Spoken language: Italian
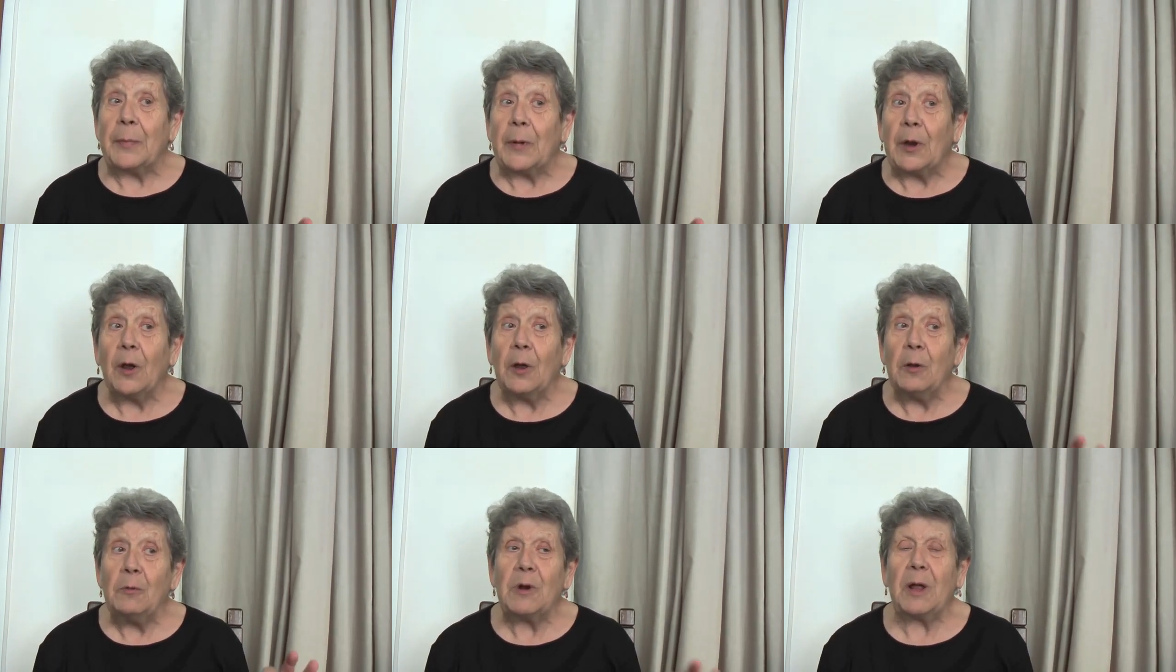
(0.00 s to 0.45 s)

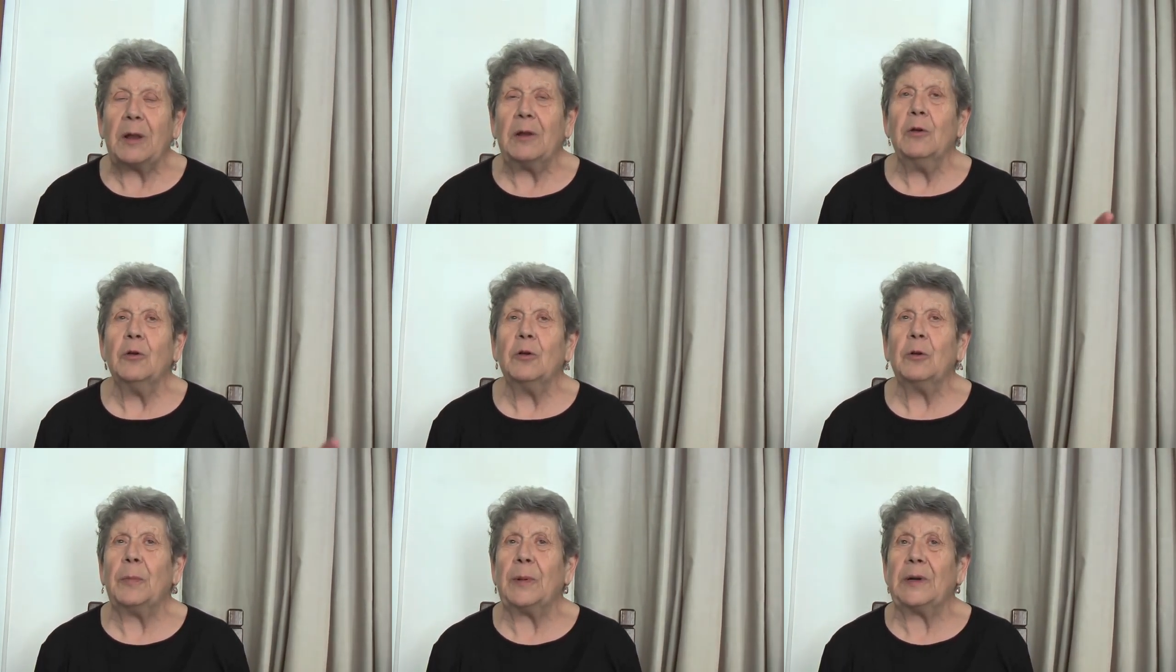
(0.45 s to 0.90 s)
però in una
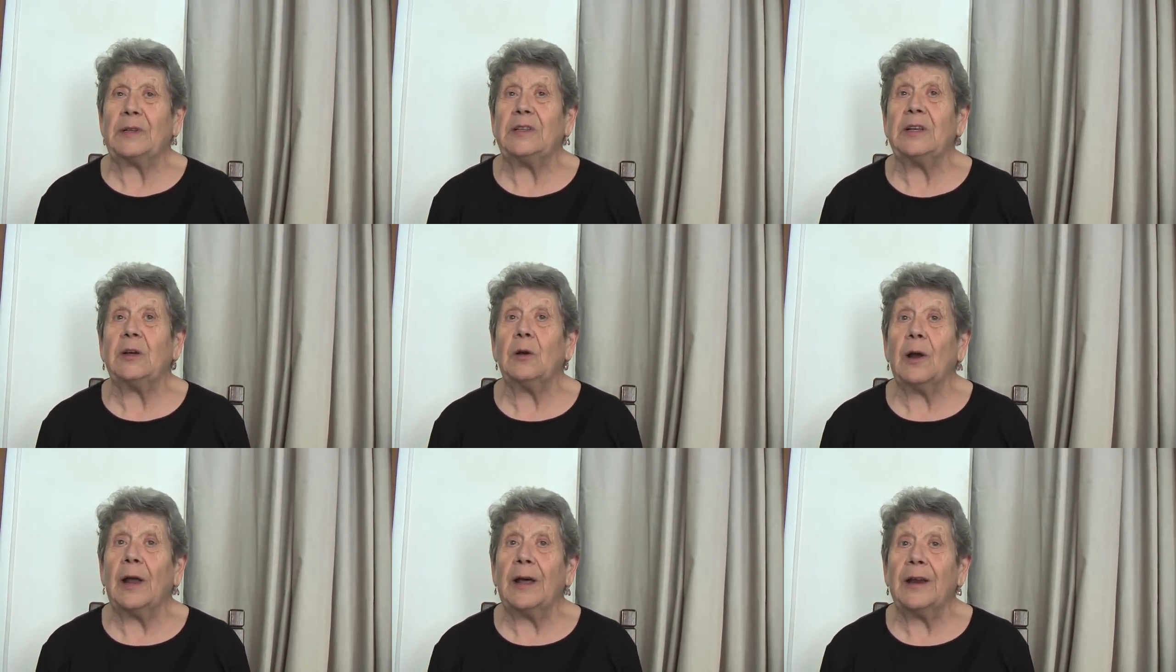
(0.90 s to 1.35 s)
loro
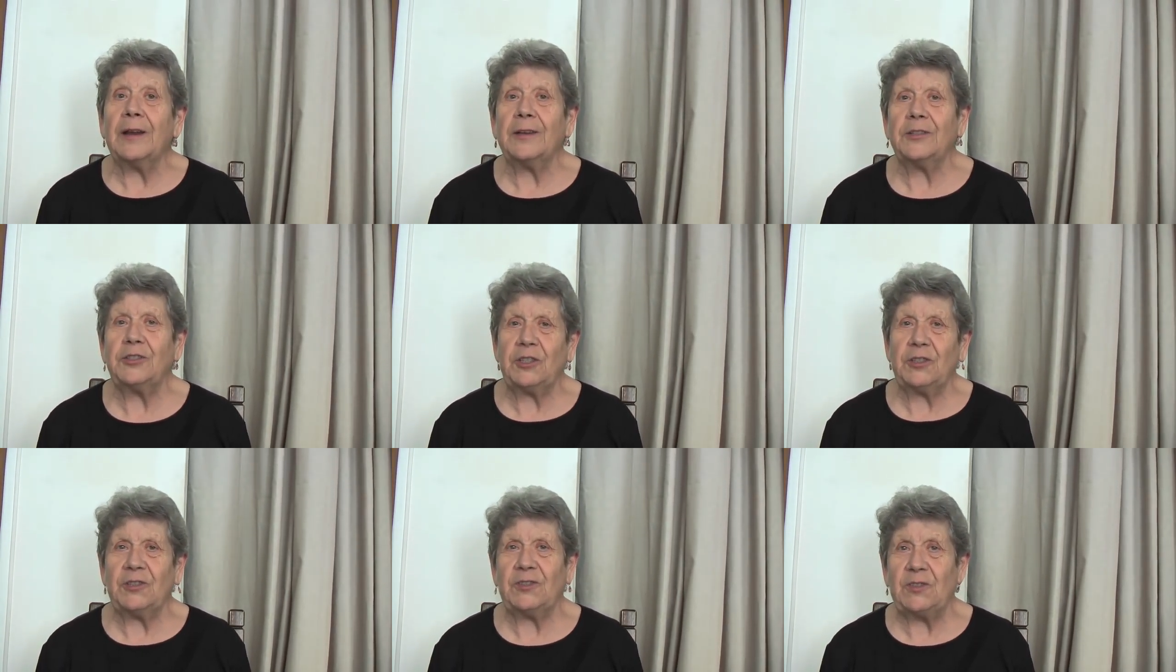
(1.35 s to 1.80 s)
particolare
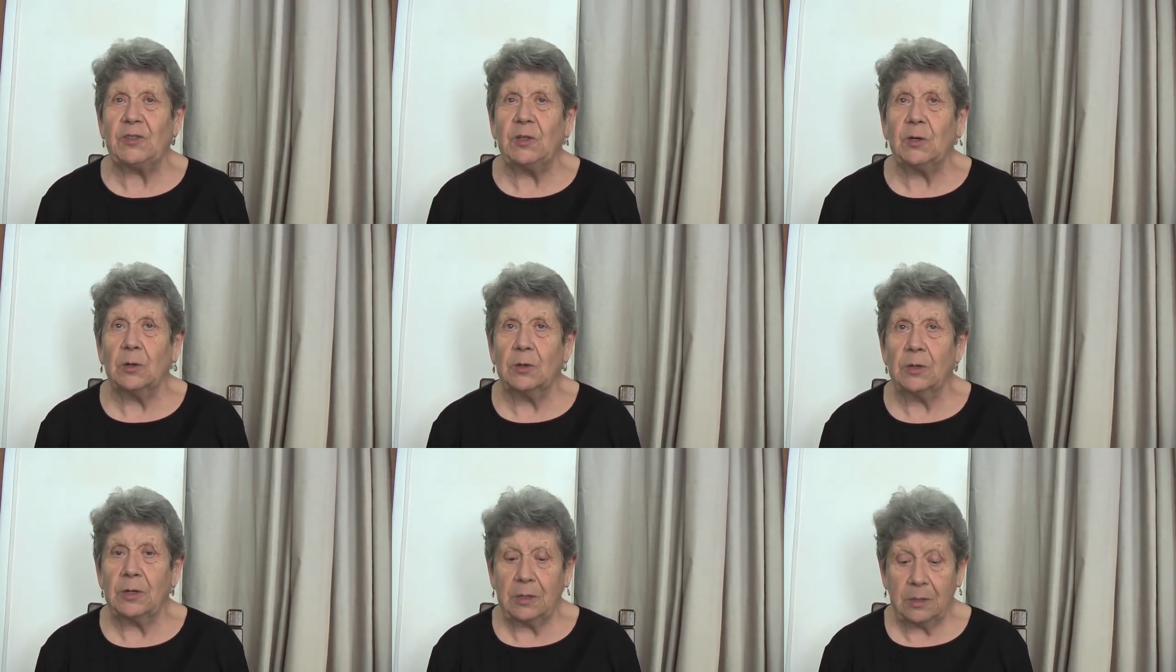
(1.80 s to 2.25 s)

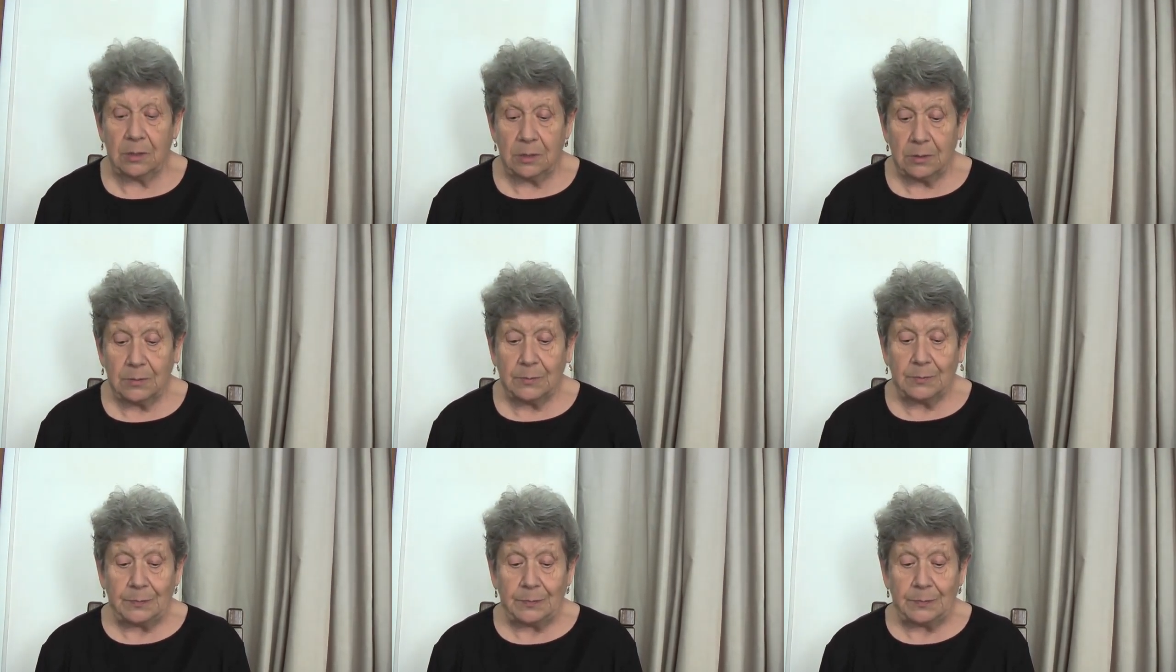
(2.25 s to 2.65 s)
accezione.